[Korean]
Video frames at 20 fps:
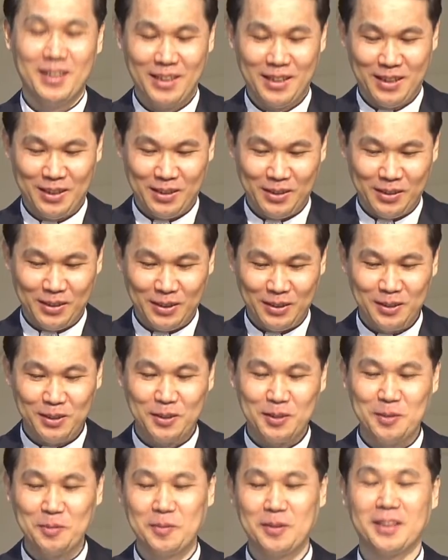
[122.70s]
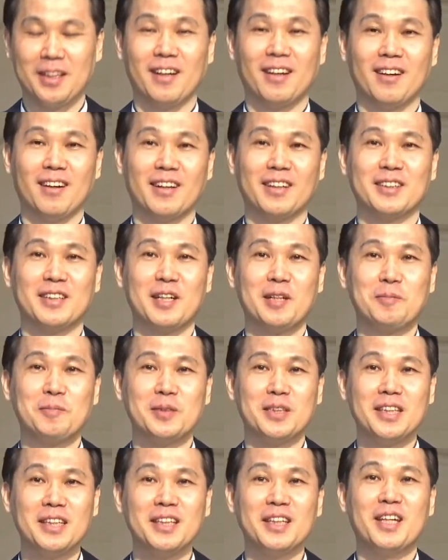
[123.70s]
어, 있었습니다. 그러니까 참
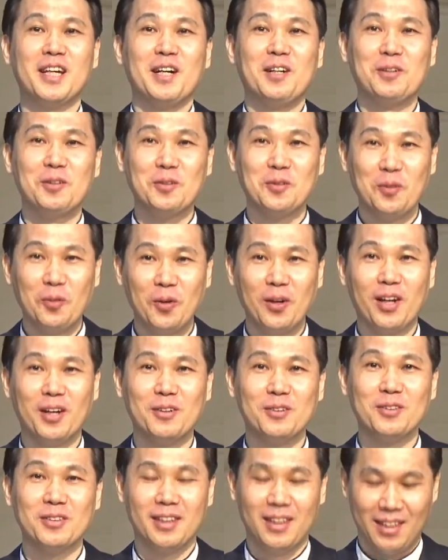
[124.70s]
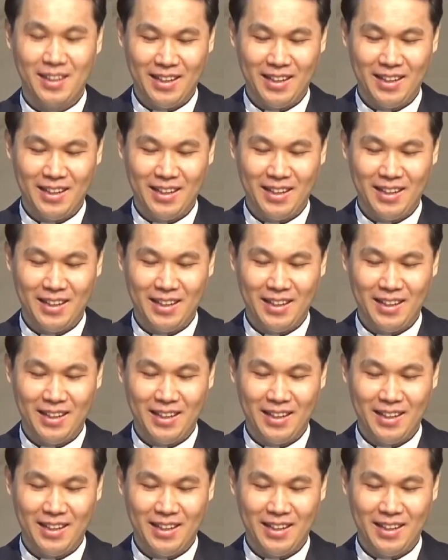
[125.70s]
신기하고 놀라운